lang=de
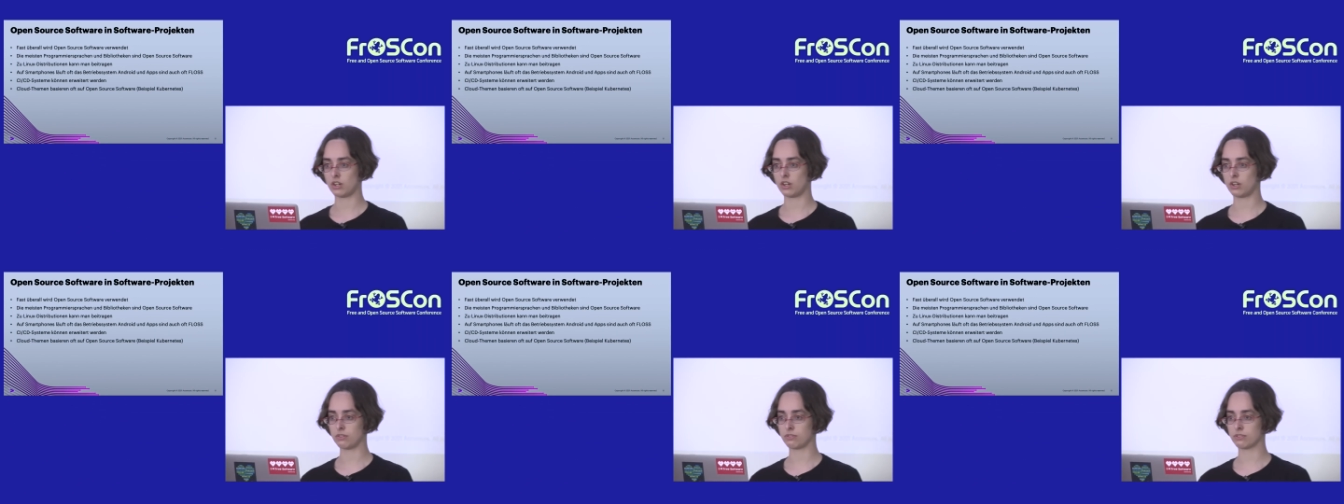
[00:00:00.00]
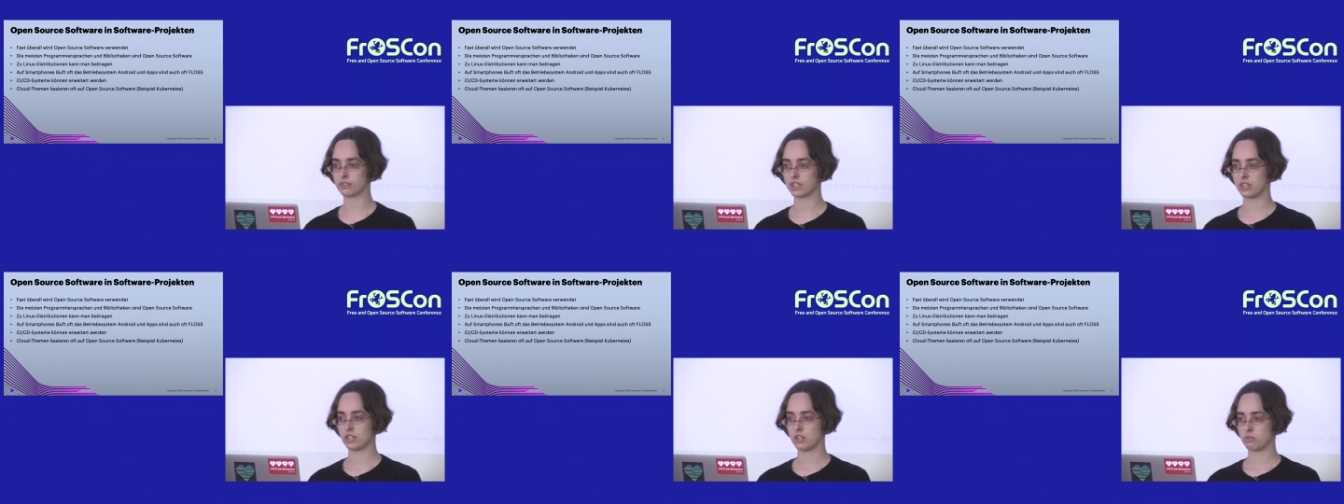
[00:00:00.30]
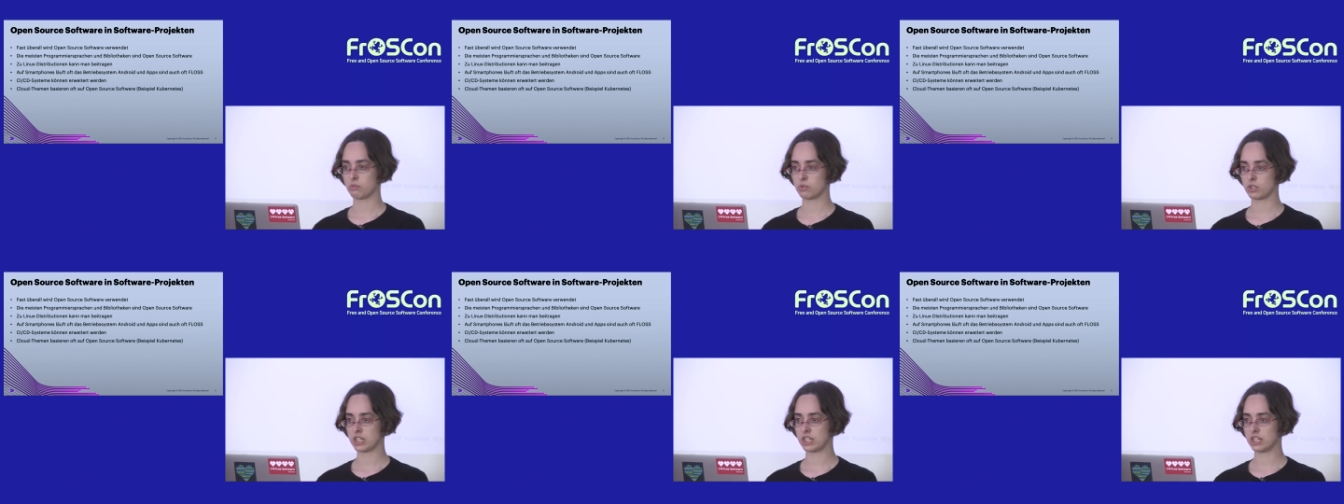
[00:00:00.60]
oft
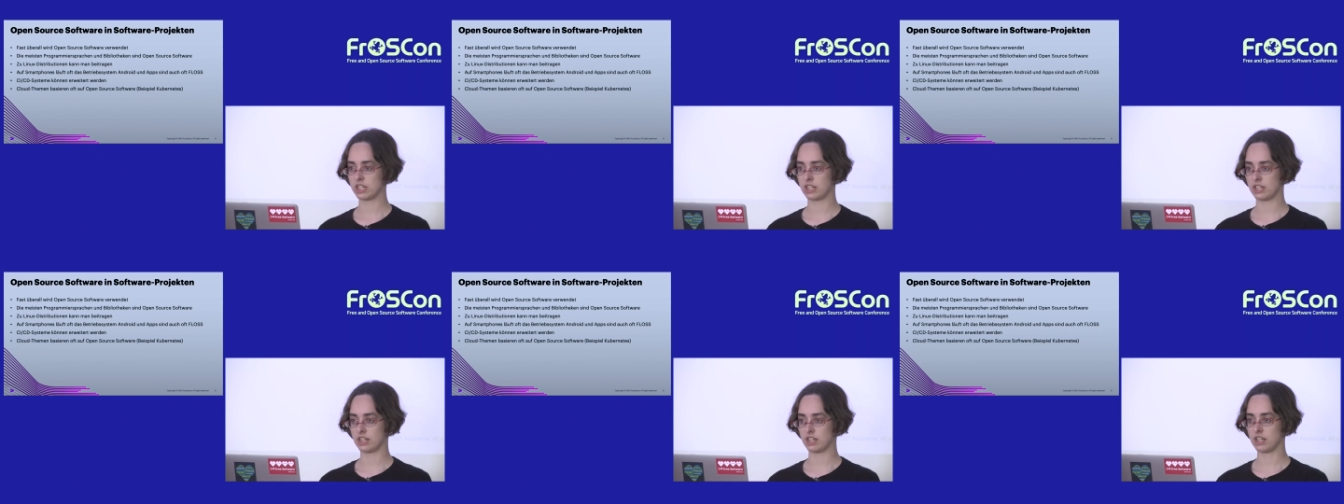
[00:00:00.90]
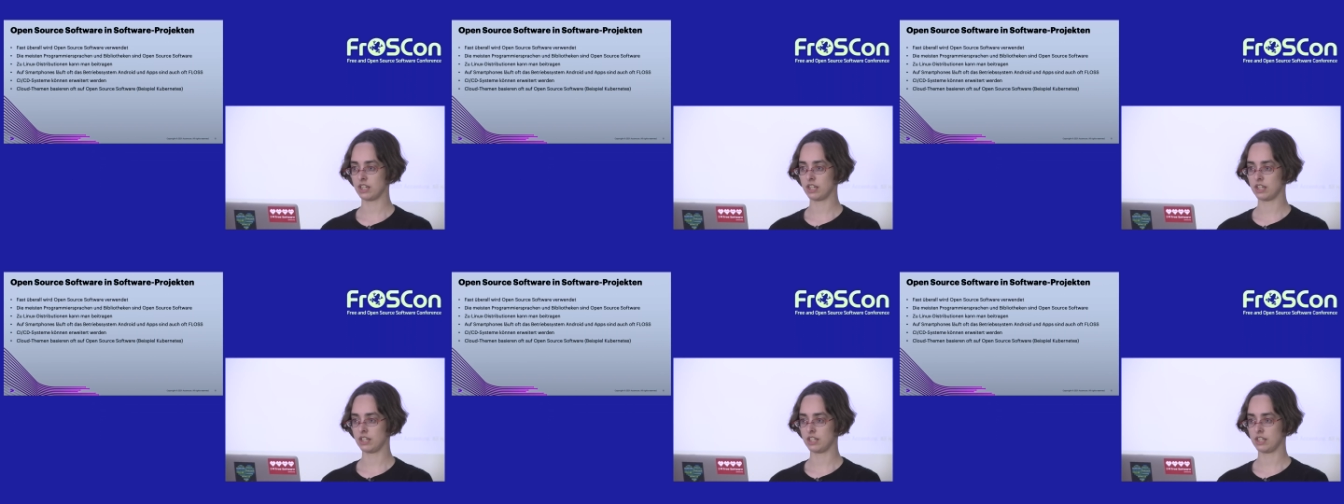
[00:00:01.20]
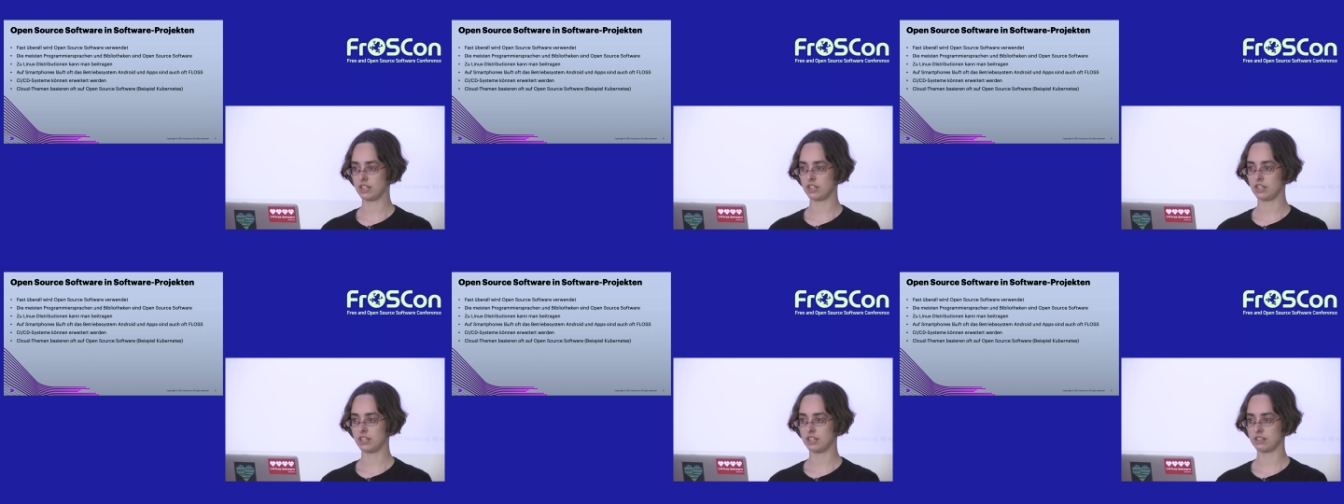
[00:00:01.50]
Free
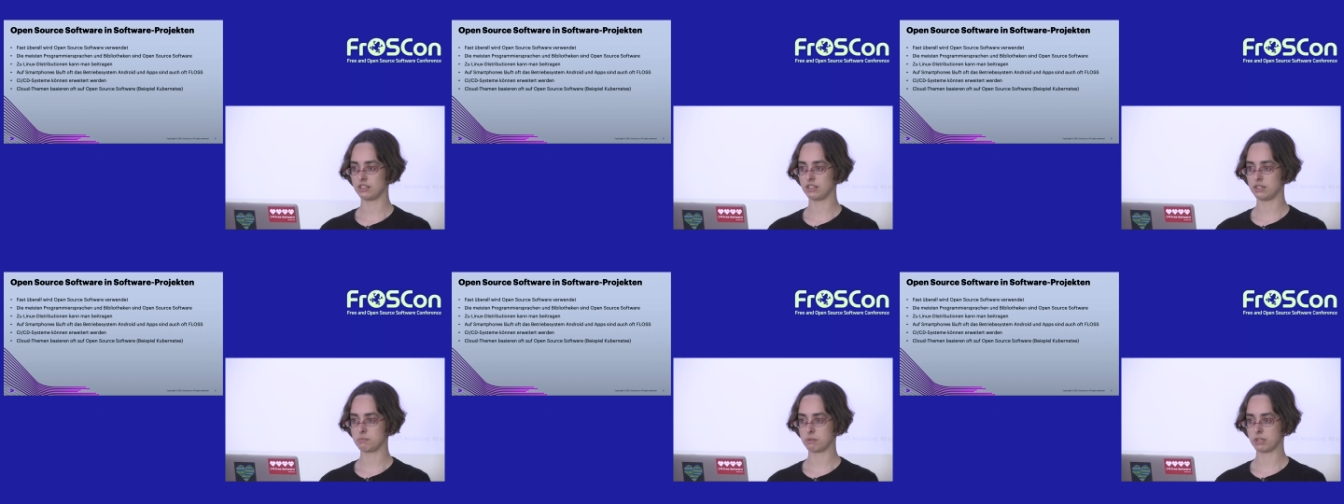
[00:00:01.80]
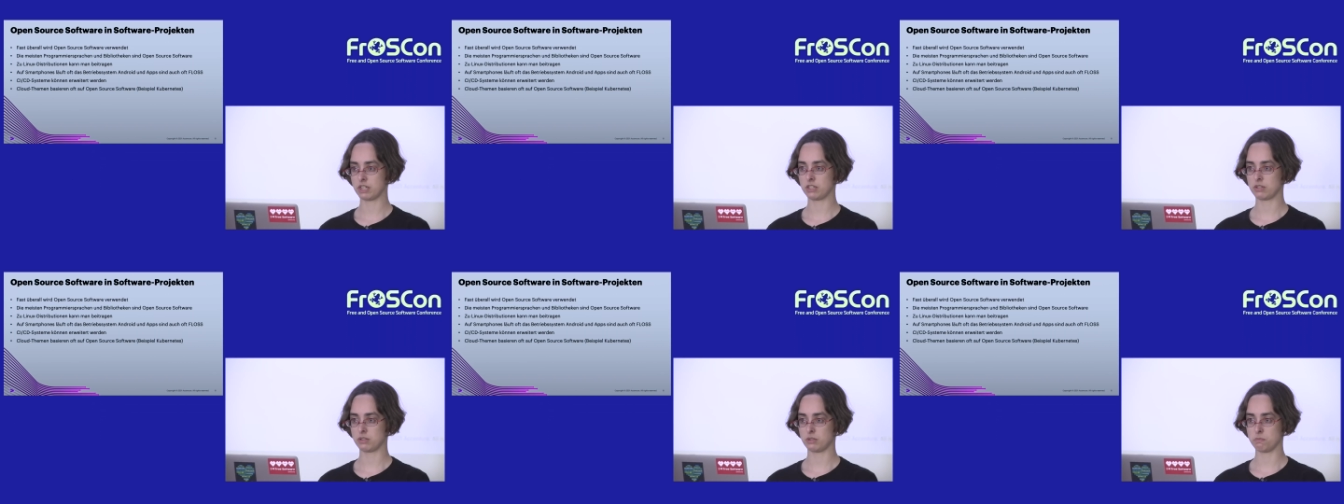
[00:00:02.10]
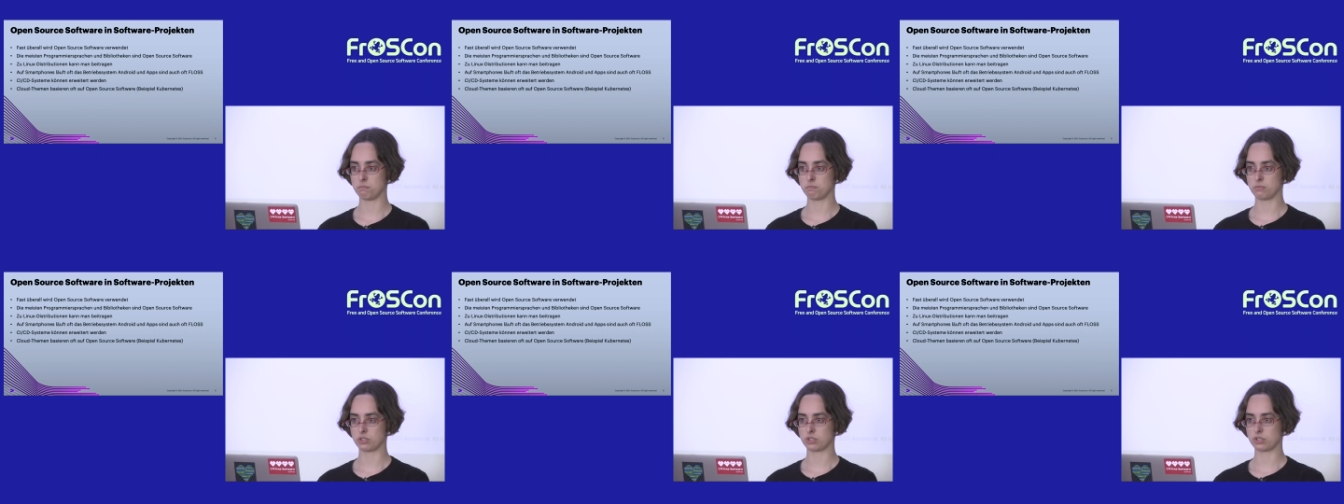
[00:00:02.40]
äh, äh Libre und
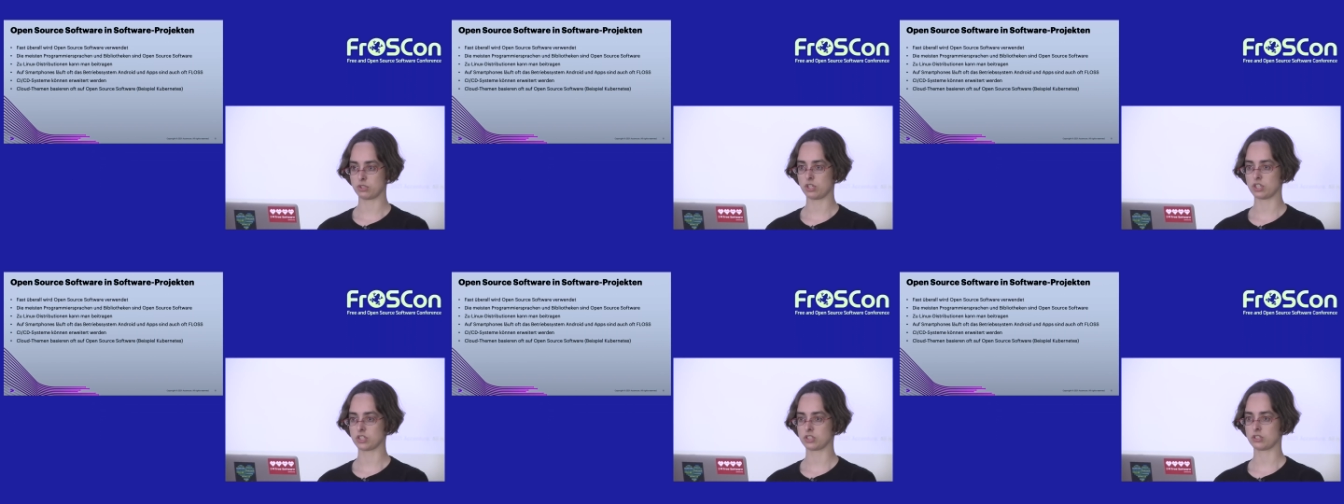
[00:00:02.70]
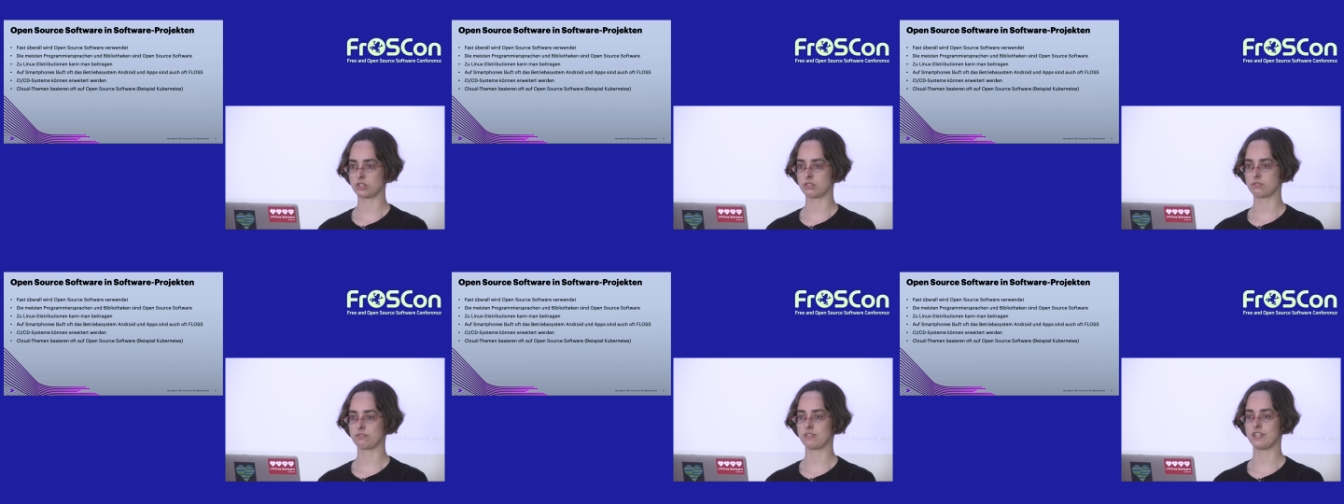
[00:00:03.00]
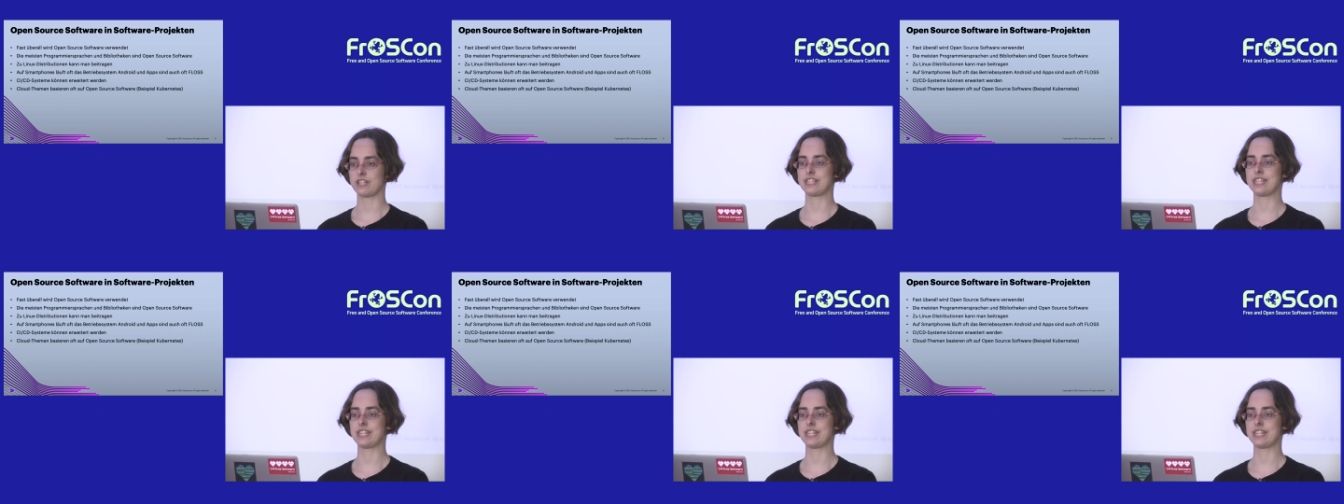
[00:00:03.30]
Open Source Software.